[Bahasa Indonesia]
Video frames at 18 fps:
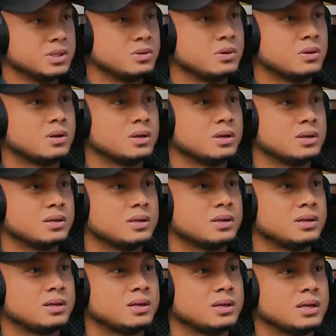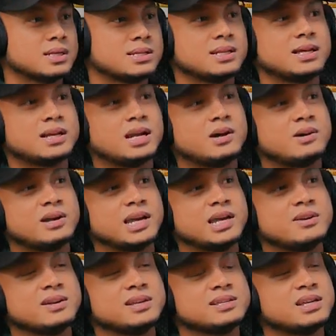Betul. Ya selera hmm. orang
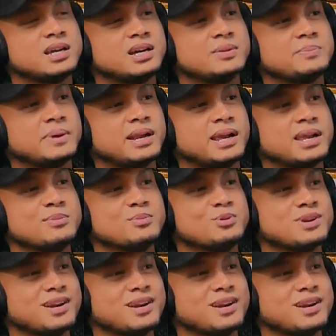Indonesia kan pengen iya,